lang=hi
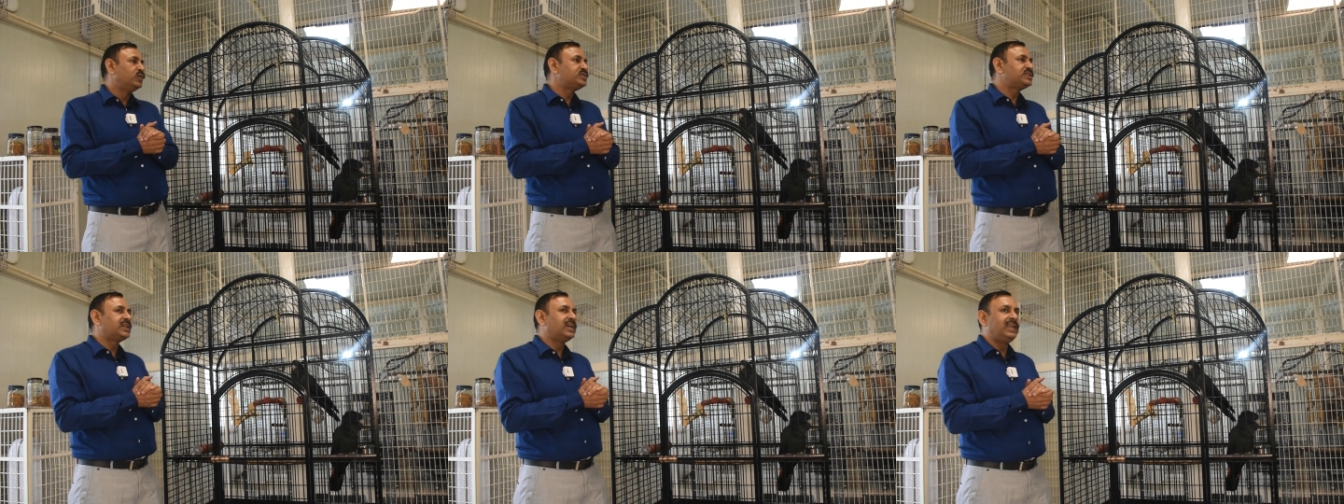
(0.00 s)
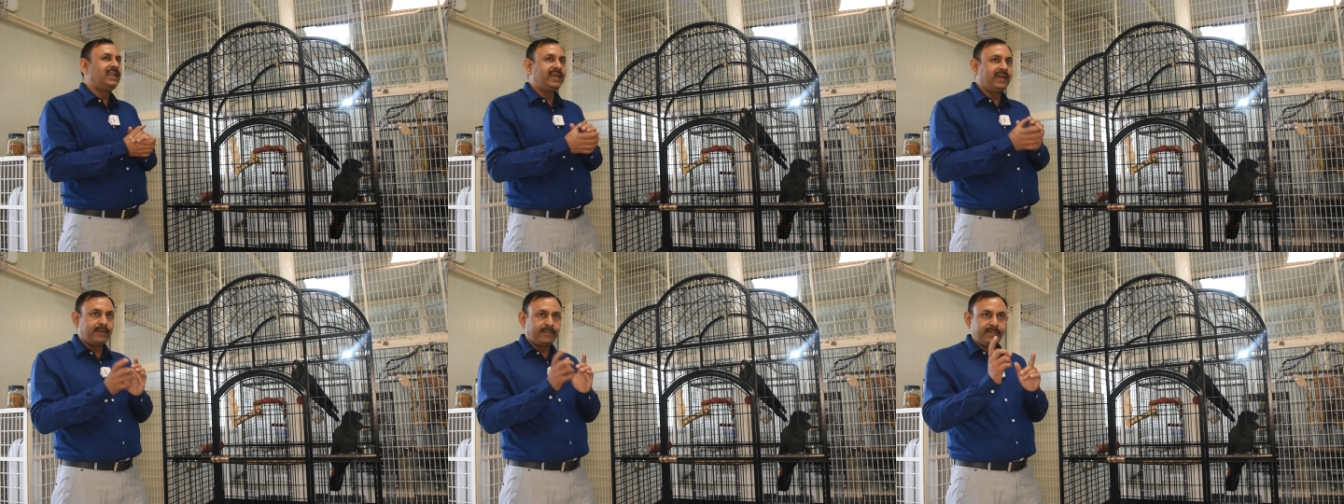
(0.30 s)

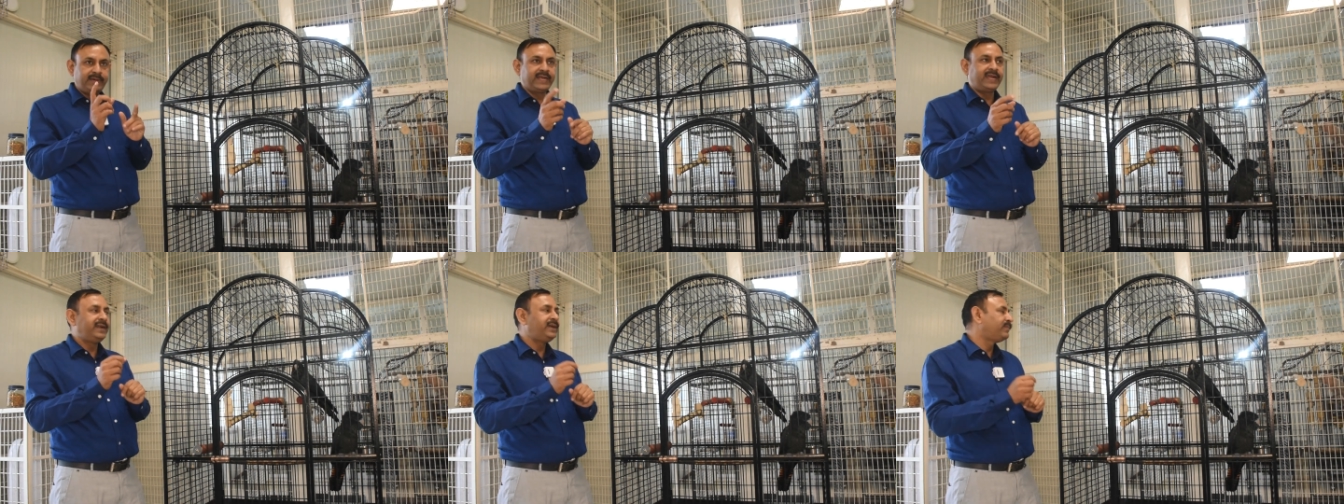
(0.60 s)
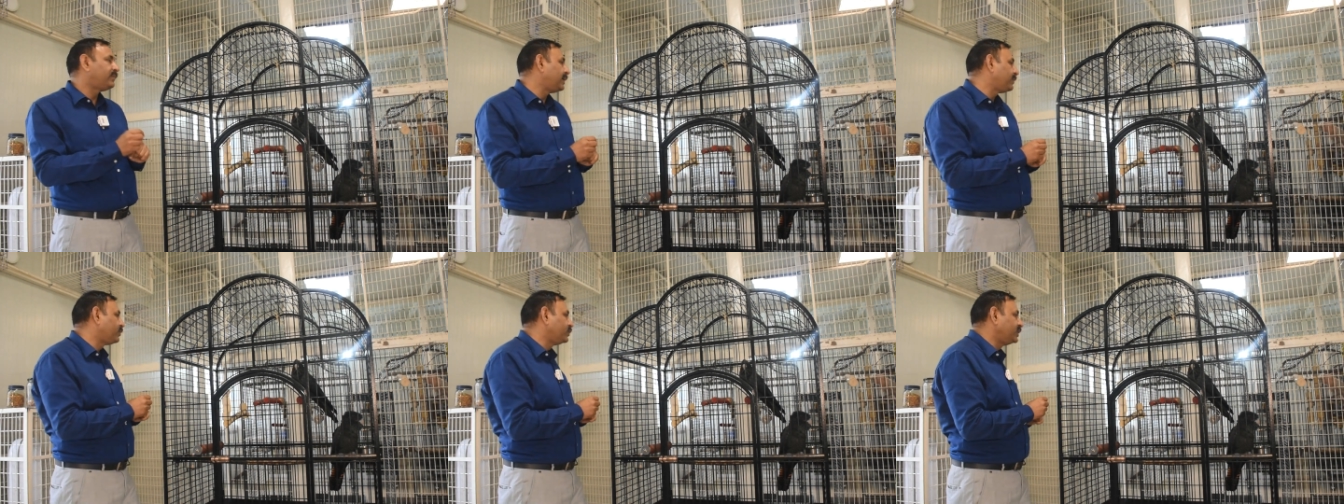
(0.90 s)
उसके लिए हम
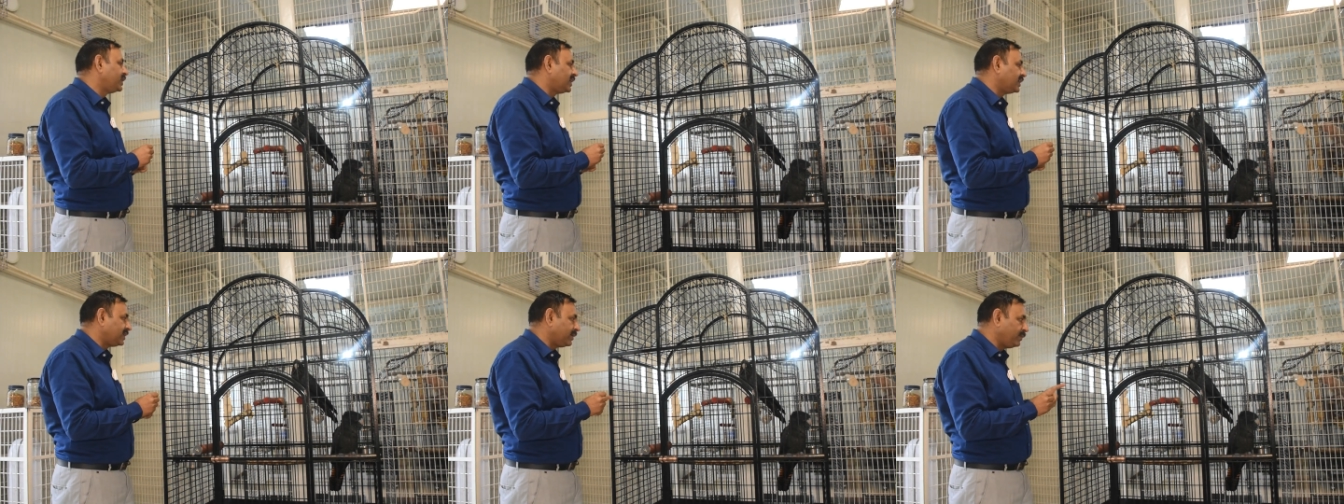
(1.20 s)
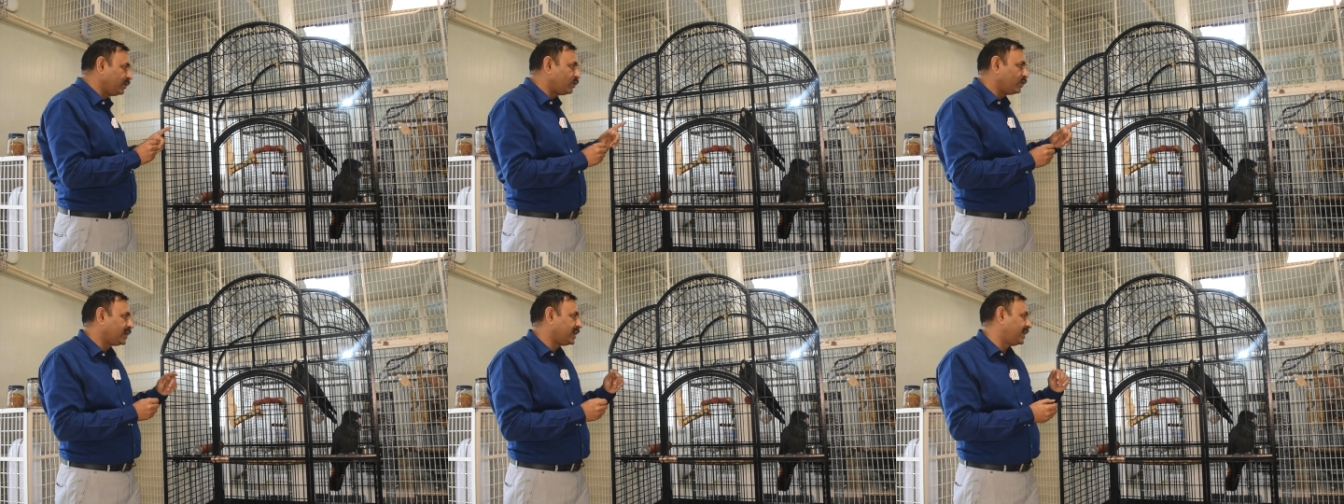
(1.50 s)
डाइट में आपको दिखाते
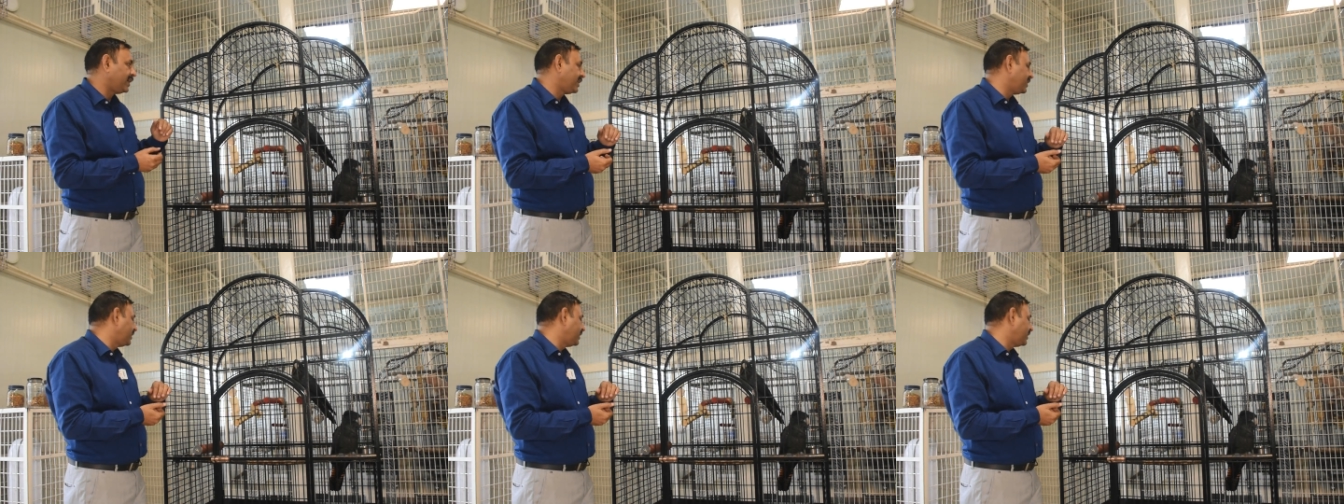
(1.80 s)
हैं इनको क्या